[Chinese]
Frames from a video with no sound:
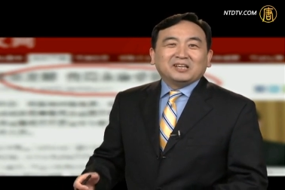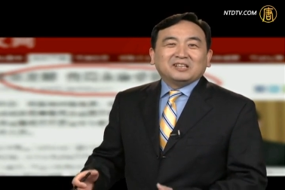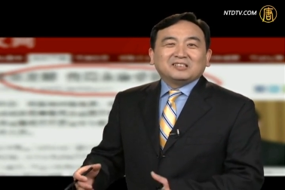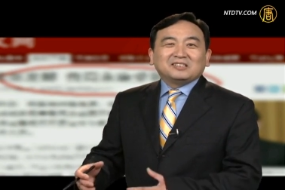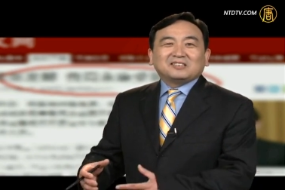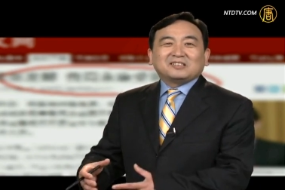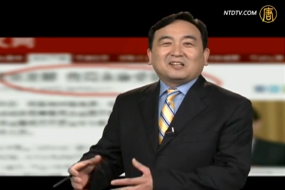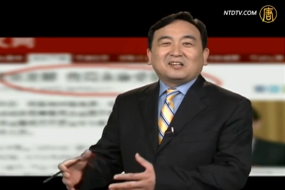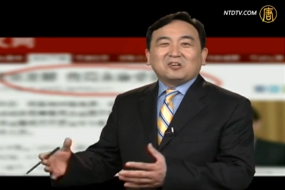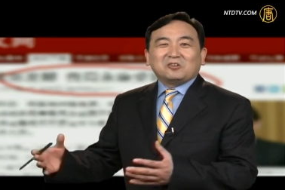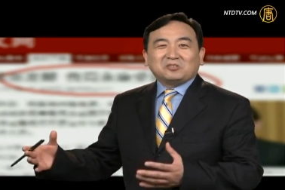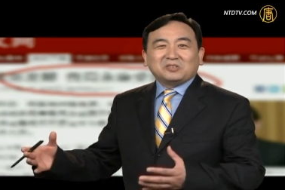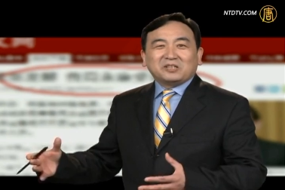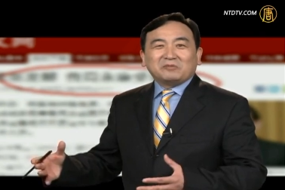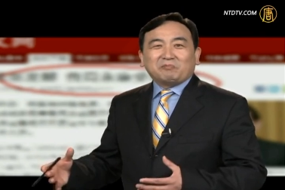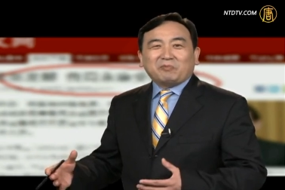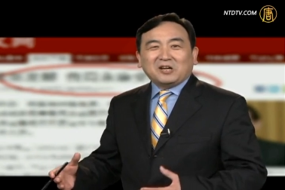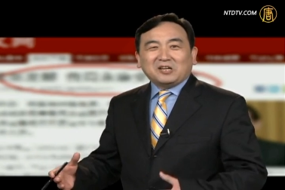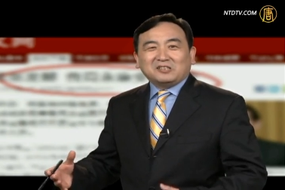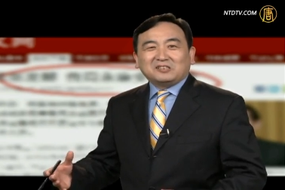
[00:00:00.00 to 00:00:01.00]
自个儿有那
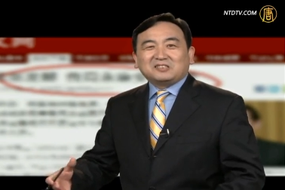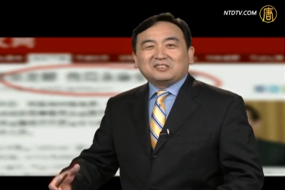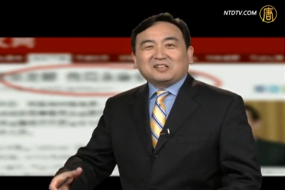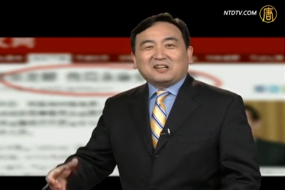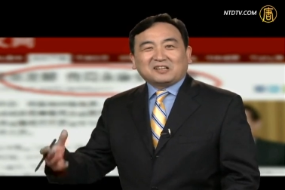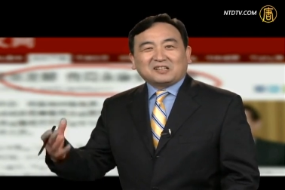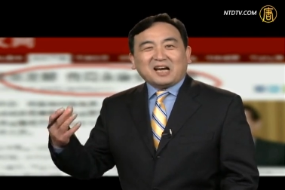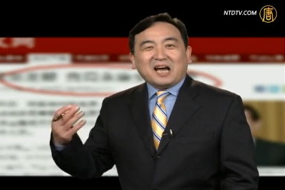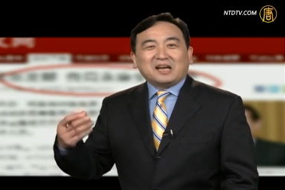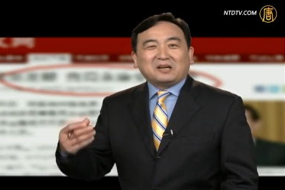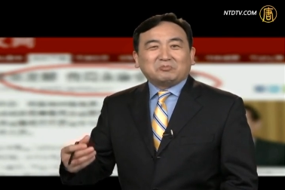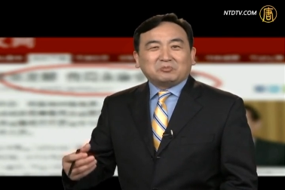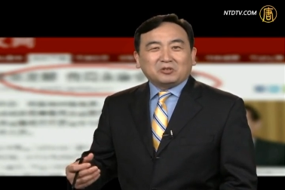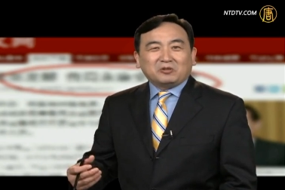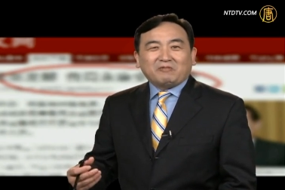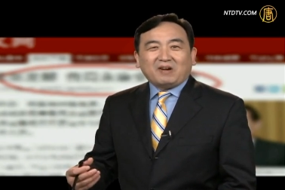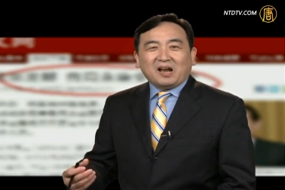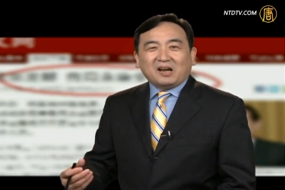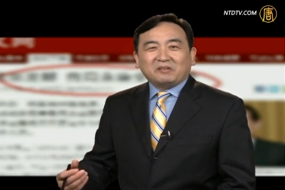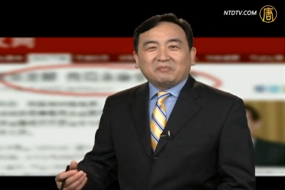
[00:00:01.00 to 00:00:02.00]
本事，自个儿干了不就
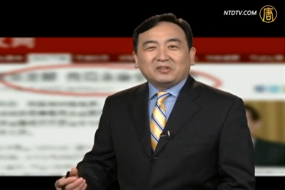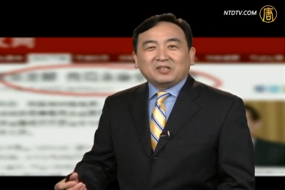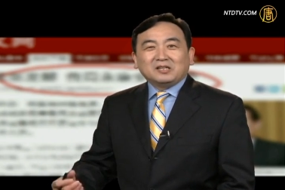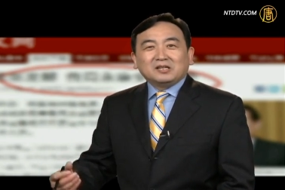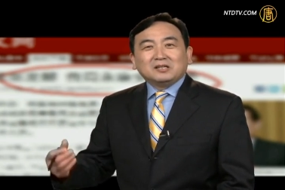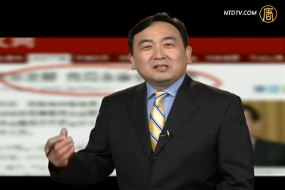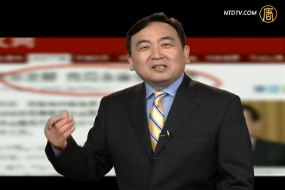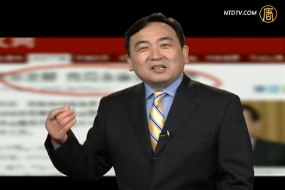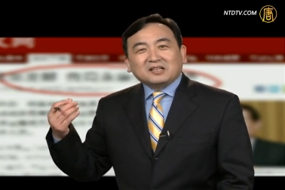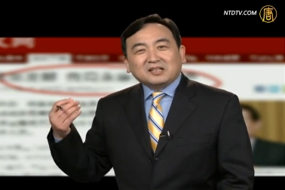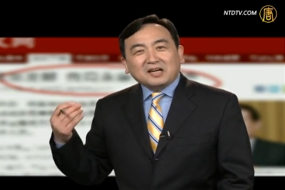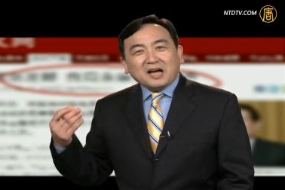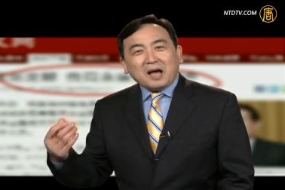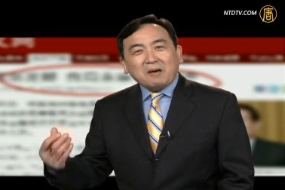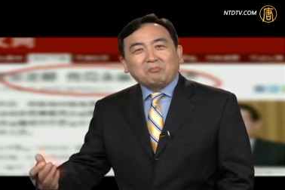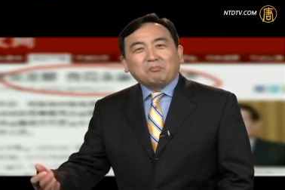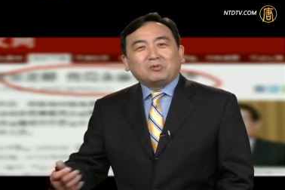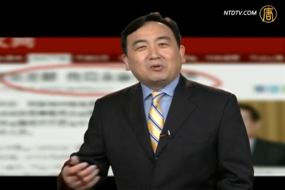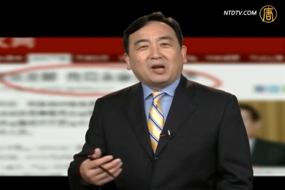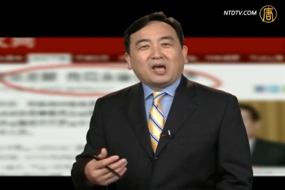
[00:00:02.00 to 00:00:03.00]
完了吗？他
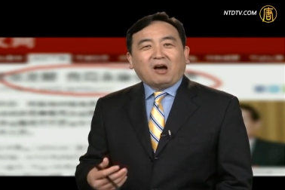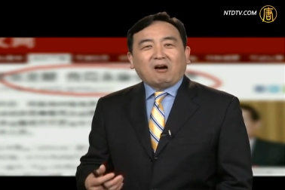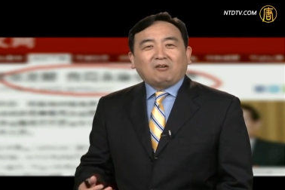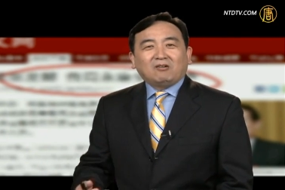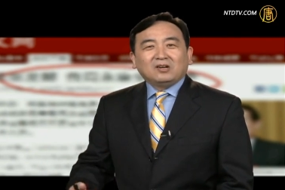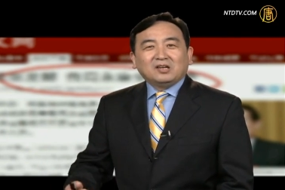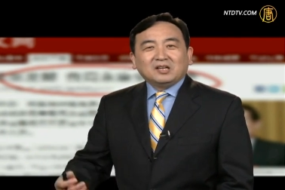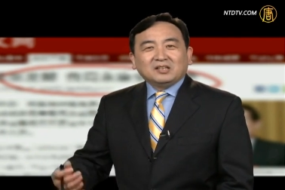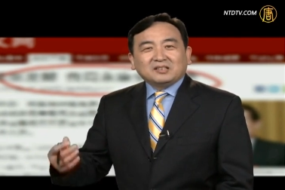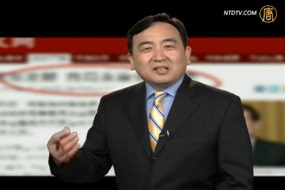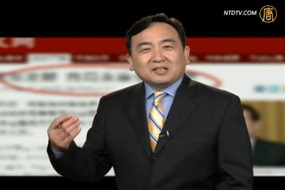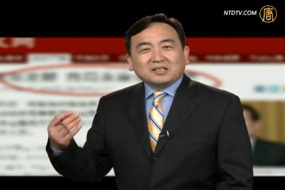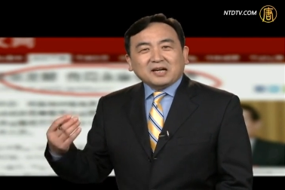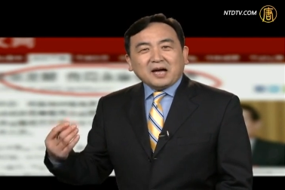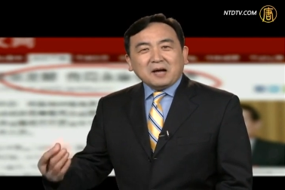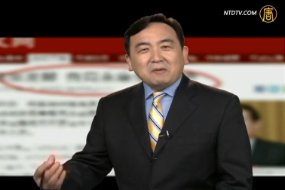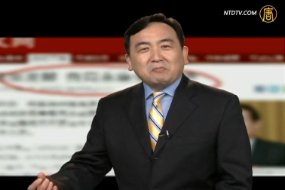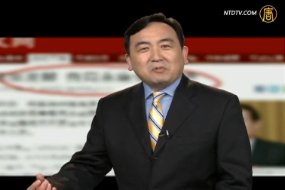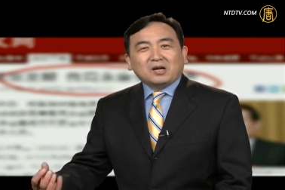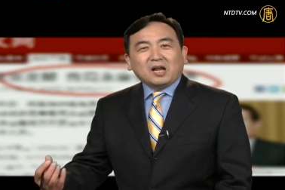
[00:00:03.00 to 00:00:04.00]
干不了，他
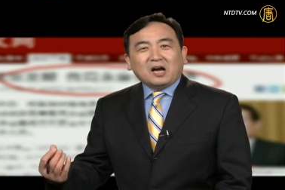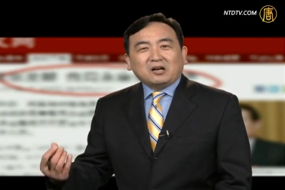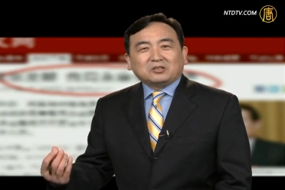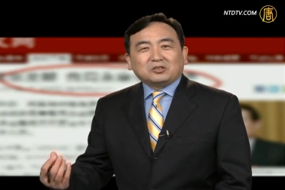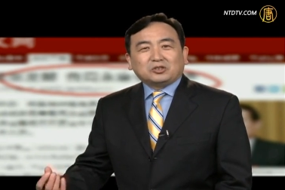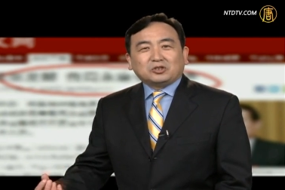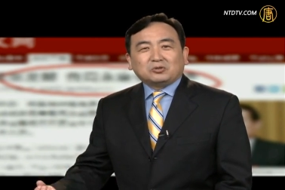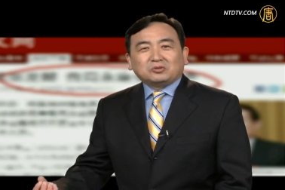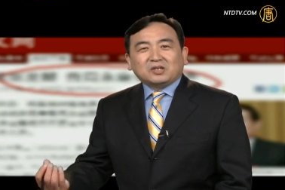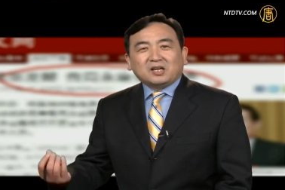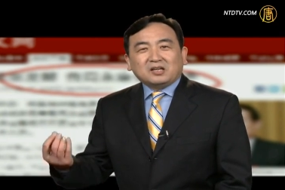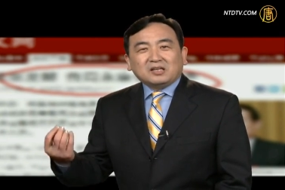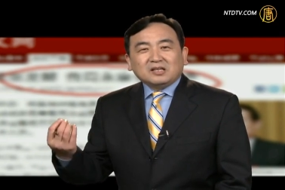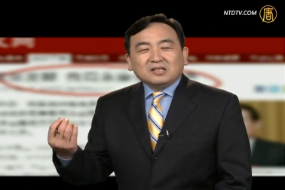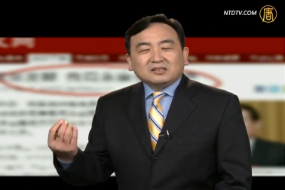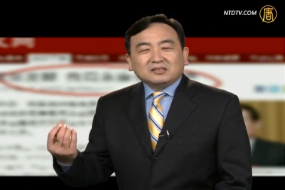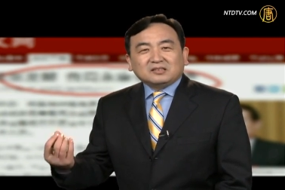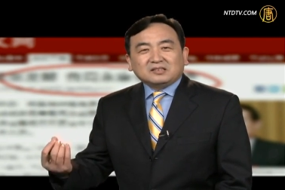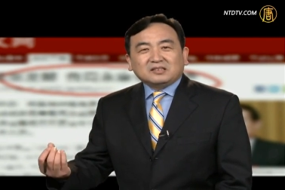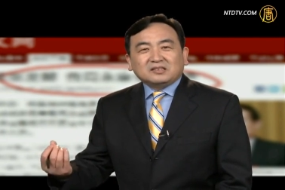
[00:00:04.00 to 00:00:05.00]
干不了的时候呢，
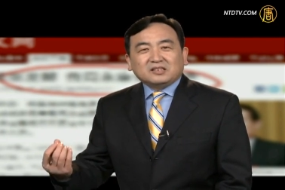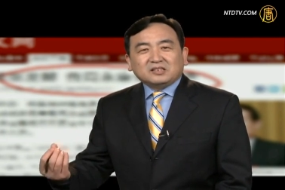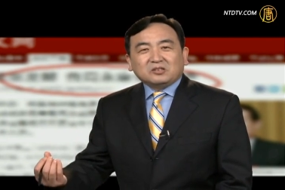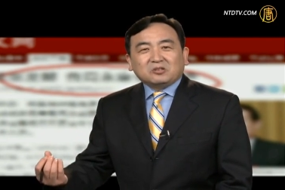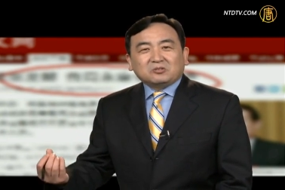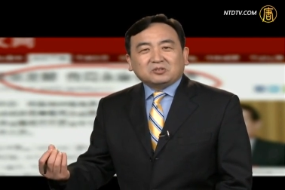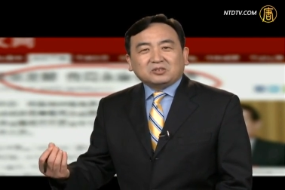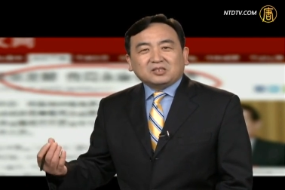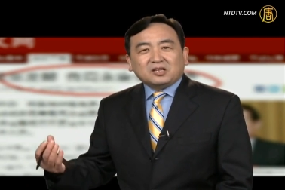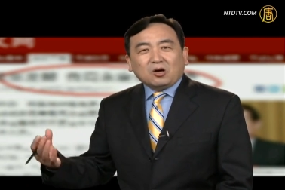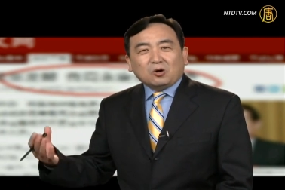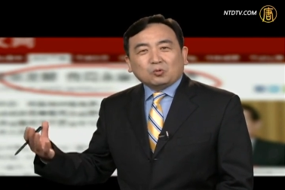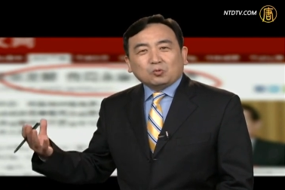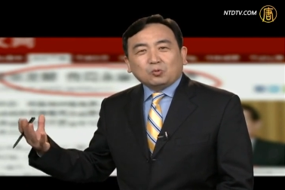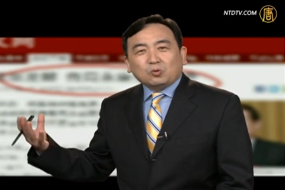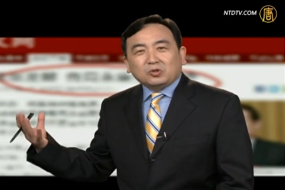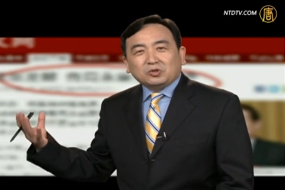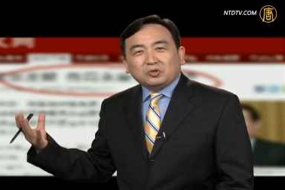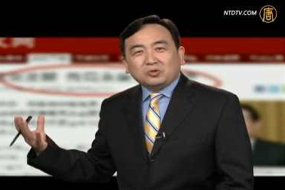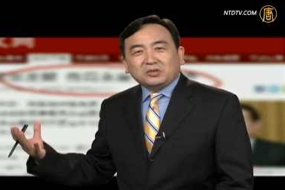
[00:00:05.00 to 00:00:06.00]
自己又知道
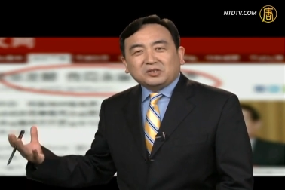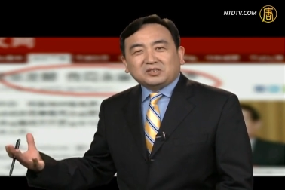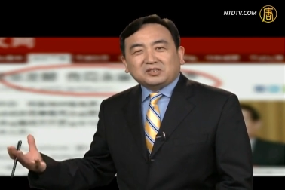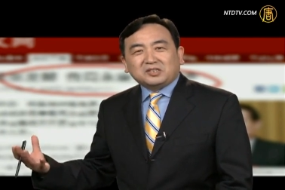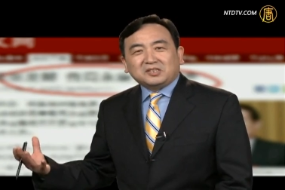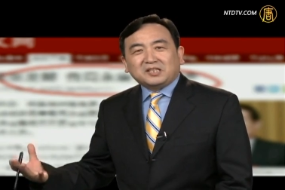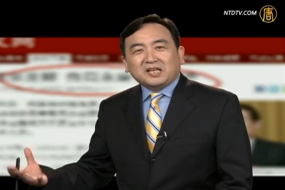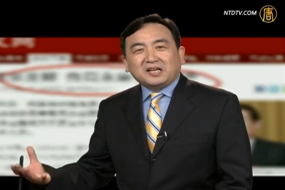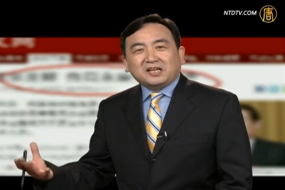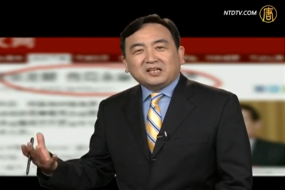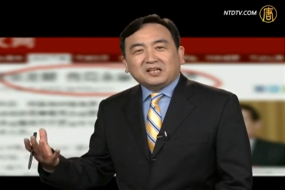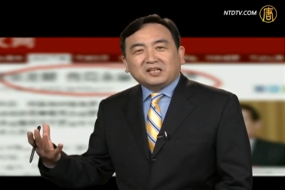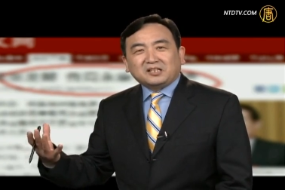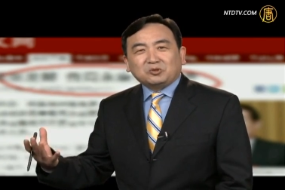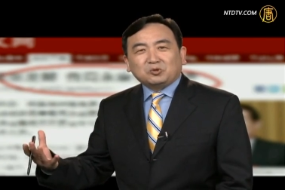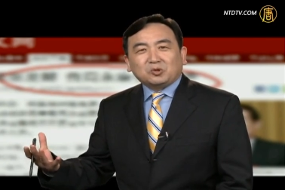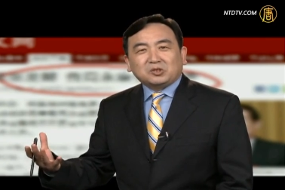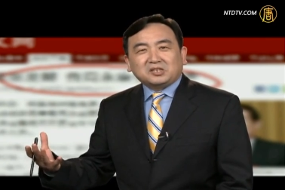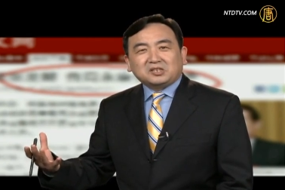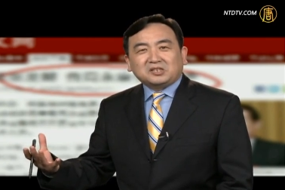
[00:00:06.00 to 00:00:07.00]
过去的时间里很
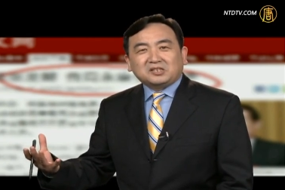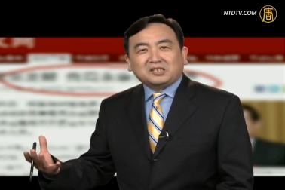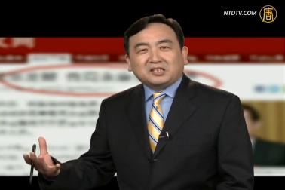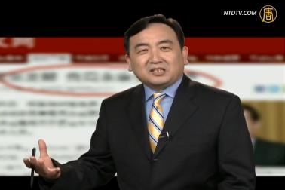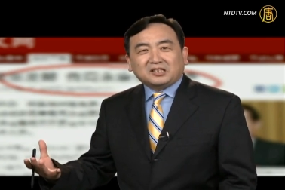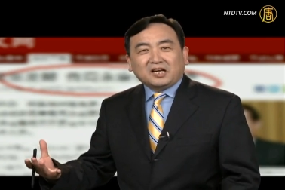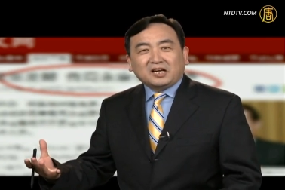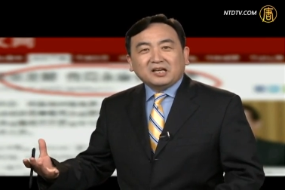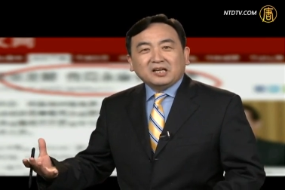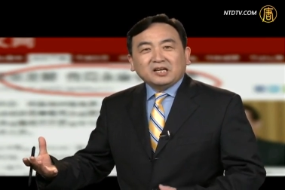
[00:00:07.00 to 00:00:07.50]
多事情呢，